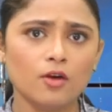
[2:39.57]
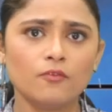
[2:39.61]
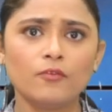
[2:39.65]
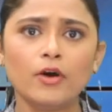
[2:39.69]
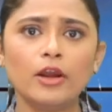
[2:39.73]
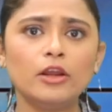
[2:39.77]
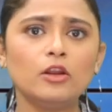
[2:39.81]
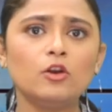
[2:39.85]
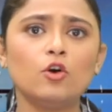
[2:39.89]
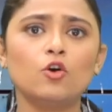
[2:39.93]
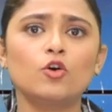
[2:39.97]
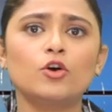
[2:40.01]

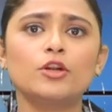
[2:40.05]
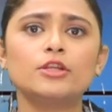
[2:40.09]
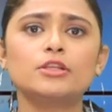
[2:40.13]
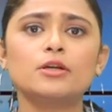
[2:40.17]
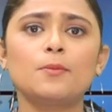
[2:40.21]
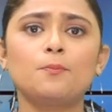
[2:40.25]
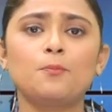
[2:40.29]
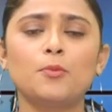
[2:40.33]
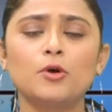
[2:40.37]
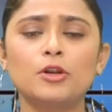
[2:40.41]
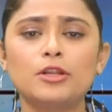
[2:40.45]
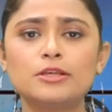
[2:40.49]
वहीं लोगों ने
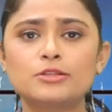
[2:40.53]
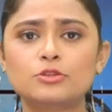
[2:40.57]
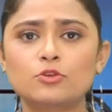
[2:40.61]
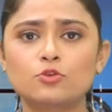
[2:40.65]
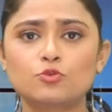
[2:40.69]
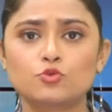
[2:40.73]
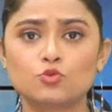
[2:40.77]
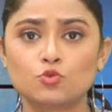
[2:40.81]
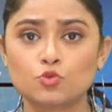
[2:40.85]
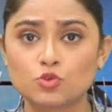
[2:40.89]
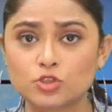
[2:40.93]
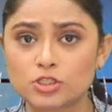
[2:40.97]
जब पुलिस
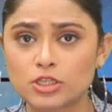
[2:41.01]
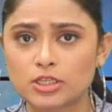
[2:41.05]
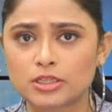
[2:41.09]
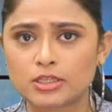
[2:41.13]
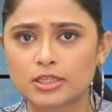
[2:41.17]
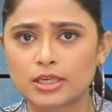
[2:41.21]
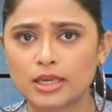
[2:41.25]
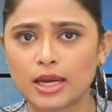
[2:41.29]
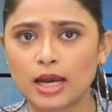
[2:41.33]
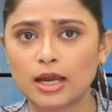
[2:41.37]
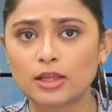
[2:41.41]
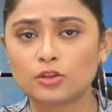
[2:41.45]
को
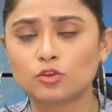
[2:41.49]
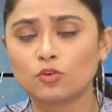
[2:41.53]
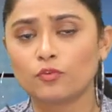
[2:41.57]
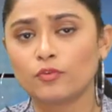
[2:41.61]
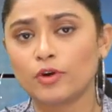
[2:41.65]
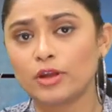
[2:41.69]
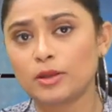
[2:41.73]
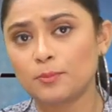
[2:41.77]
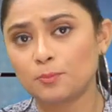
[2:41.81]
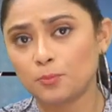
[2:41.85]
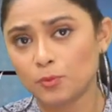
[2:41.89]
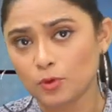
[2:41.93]
सूचित किया तो
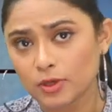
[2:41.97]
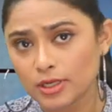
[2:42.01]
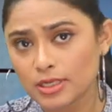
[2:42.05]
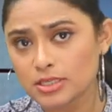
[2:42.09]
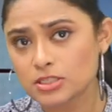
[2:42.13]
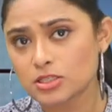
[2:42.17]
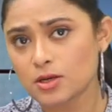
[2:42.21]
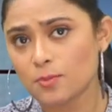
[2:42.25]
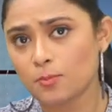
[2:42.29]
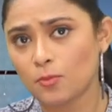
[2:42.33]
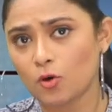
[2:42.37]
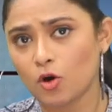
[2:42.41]
वहीं
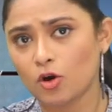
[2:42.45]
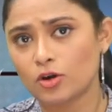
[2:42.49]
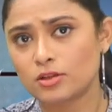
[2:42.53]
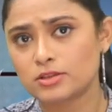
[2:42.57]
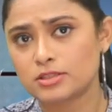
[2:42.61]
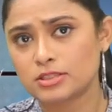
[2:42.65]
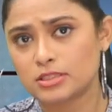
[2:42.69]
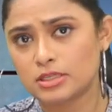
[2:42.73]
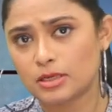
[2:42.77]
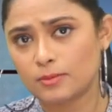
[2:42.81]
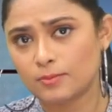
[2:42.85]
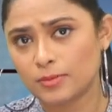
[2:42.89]
पुलिस जब
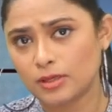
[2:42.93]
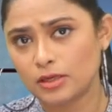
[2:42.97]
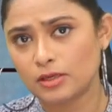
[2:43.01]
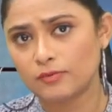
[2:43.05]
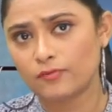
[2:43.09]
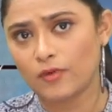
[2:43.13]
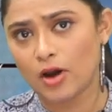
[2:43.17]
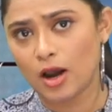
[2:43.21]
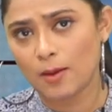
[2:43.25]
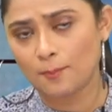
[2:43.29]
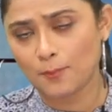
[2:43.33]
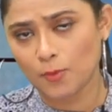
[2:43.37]
कांस्टेबल
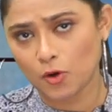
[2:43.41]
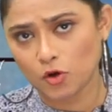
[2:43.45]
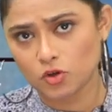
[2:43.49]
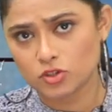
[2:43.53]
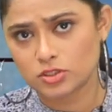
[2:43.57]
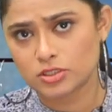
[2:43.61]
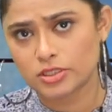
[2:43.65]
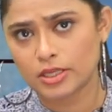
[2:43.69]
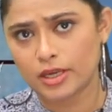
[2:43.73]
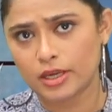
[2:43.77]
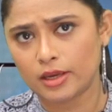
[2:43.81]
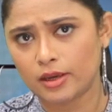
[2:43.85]
वहां
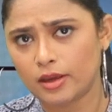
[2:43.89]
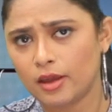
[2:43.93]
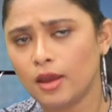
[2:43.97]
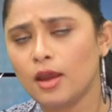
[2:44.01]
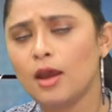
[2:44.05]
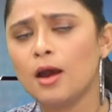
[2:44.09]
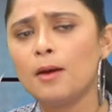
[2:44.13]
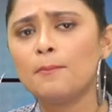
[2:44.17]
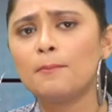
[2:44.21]
पहुंचते हैं